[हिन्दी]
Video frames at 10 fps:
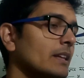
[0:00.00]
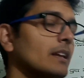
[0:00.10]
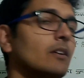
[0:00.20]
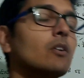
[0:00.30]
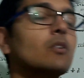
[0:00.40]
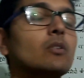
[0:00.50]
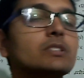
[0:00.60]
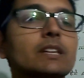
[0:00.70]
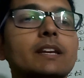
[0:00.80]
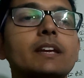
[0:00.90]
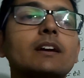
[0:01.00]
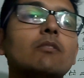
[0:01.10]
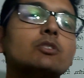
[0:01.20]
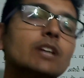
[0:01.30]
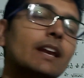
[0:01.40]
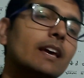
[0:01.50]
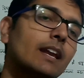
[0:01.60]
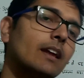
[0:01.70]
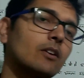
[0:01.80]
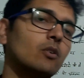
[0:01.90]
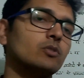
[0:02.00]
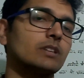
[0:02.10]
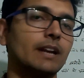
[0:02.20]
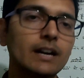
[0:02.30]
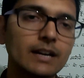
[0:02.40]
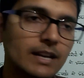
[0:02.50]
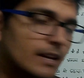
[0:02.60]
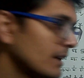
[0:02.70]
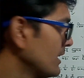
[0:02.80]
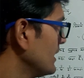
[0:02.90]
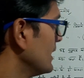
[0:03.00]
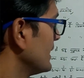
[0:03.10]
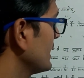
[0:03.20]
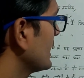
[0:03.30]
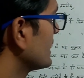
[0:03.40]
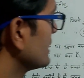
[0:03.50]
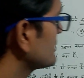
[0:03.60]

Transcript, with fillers: का उत्पादन को कौन सी तकनीक का वो चयन करे कौन सा ना करे ठीक